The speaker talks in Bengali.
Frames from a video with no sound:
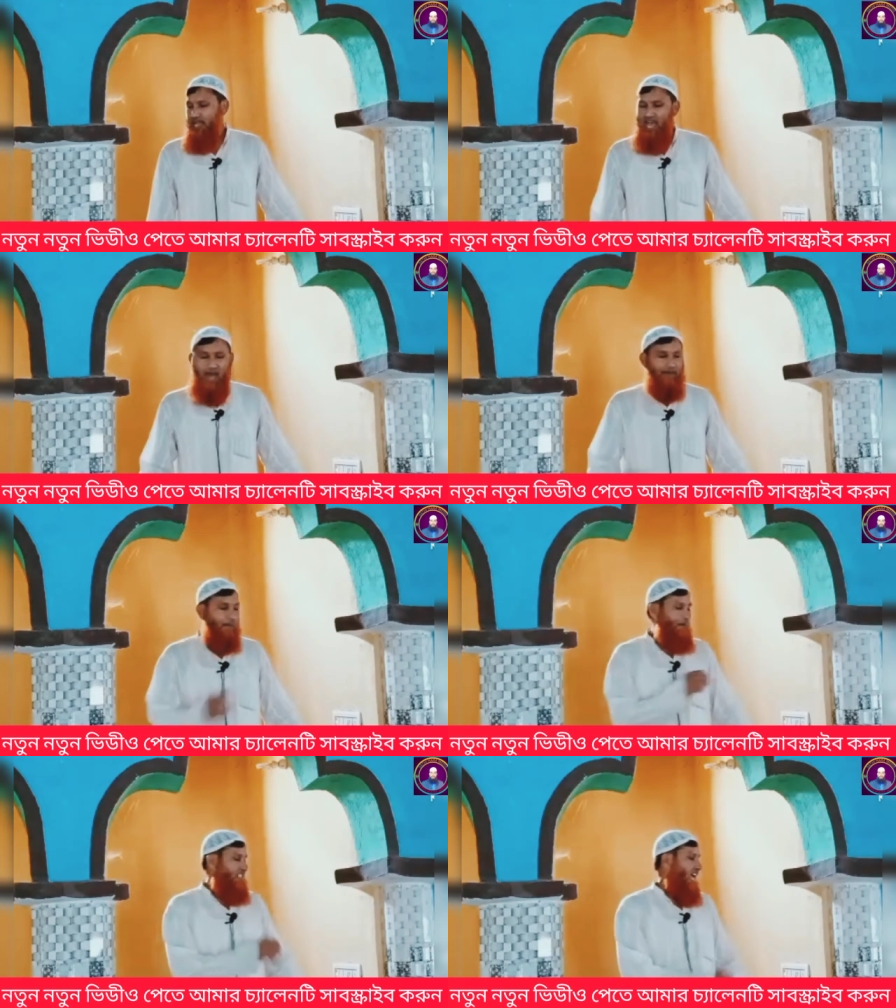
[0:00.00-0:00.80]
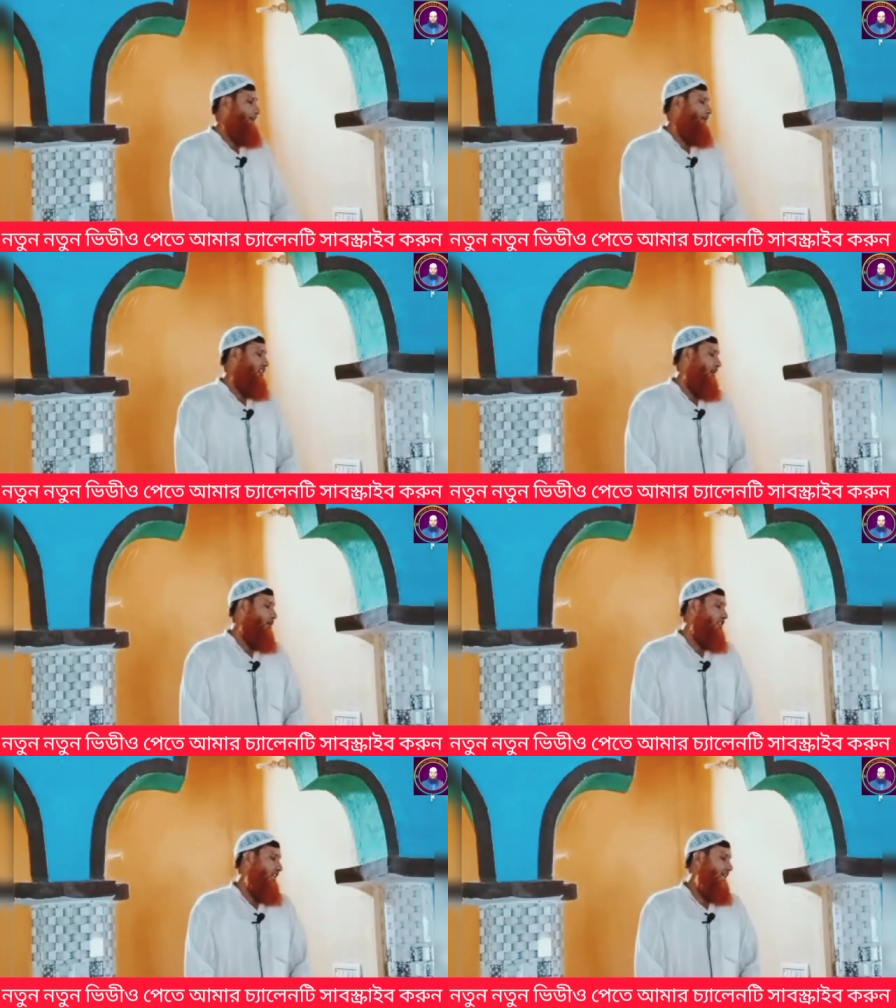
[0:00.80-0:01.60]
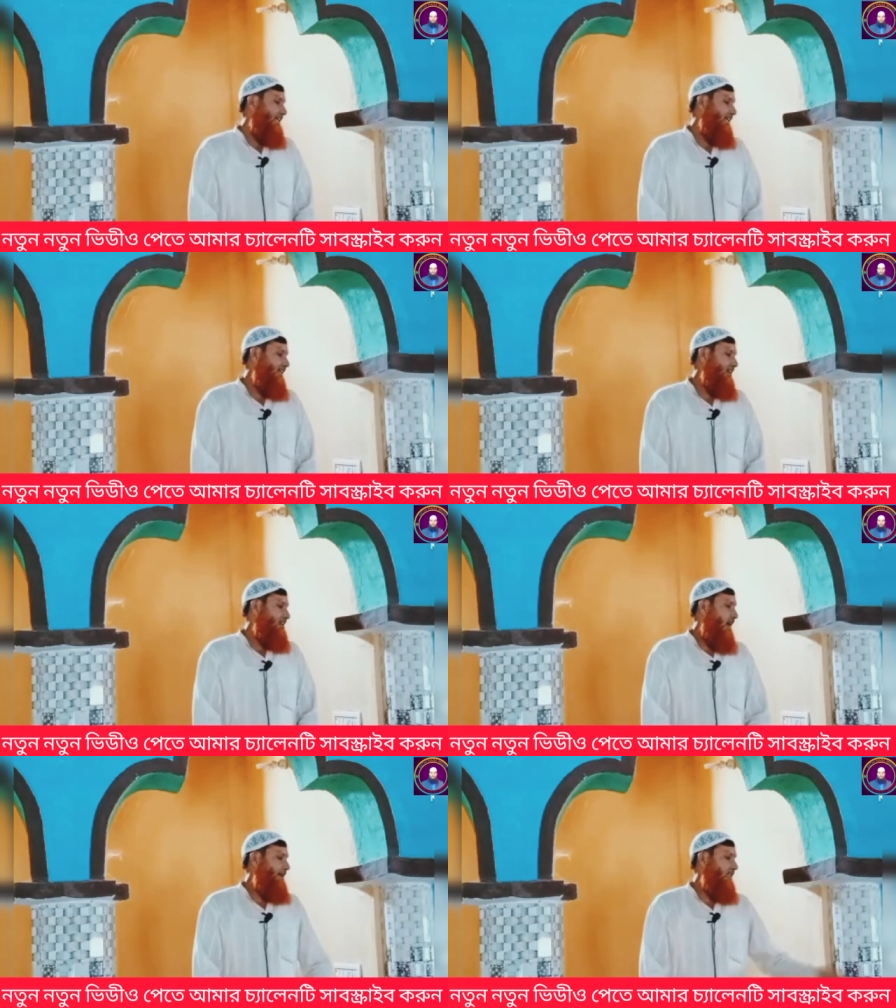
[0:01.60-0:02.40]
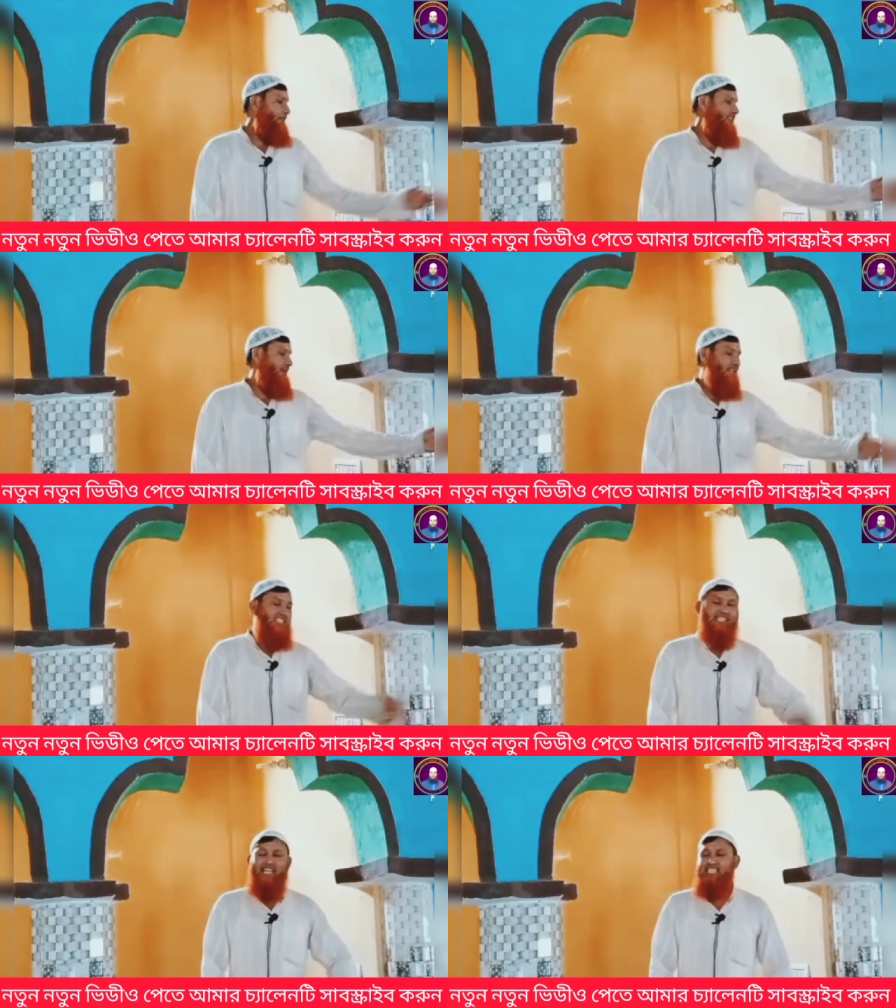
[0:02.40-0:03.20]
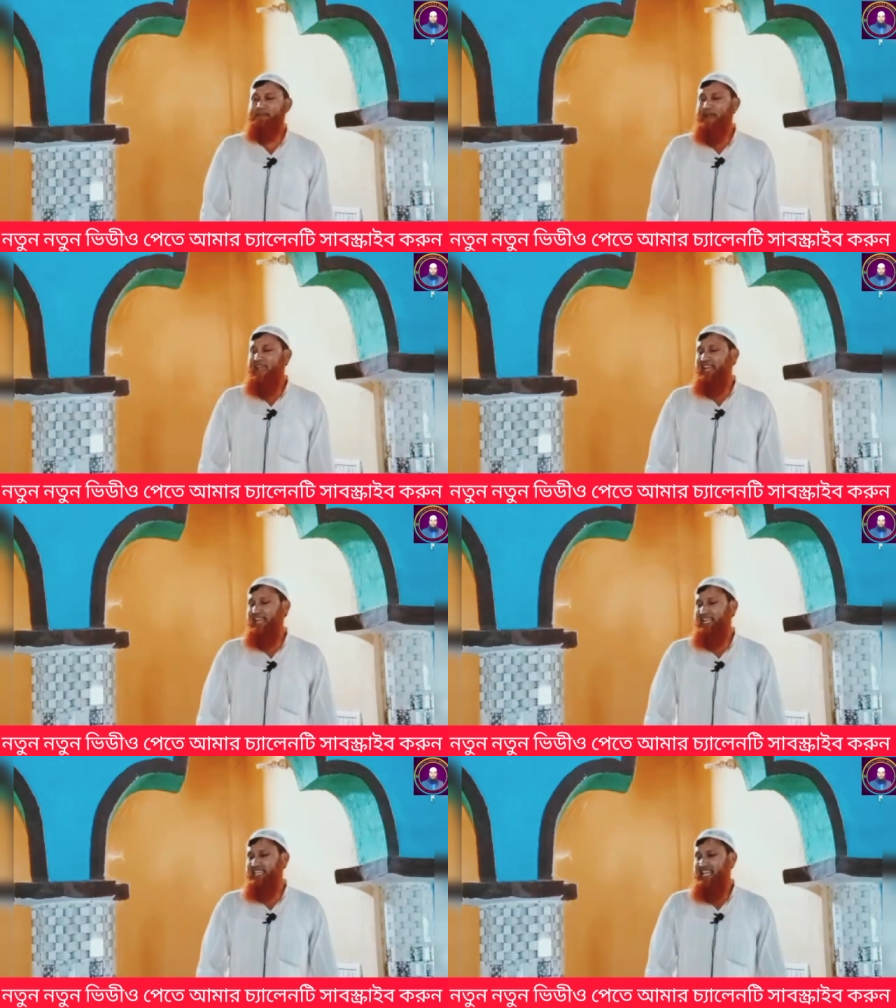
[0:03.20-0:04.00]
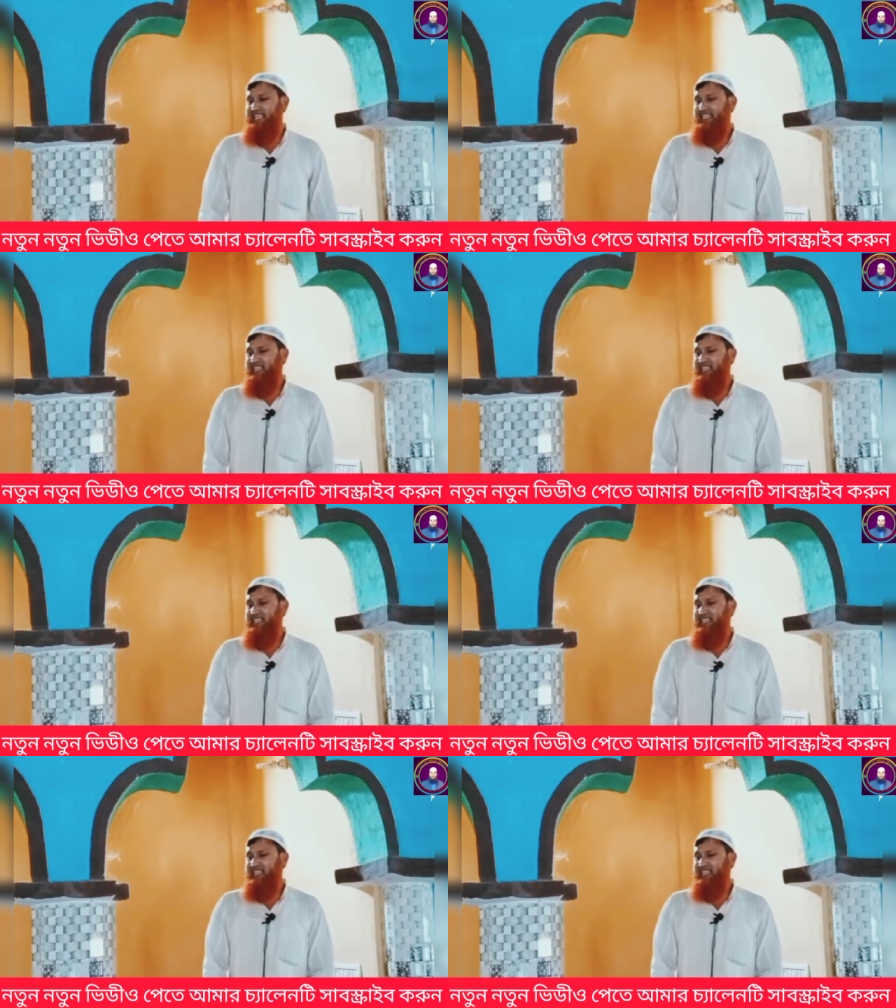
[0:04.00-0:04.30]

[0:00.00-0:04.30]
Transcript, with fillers: আমরা পেশাব করতে বসি আমাদের পেশাবটা ছিটে আসে পায়ে লেগে যায়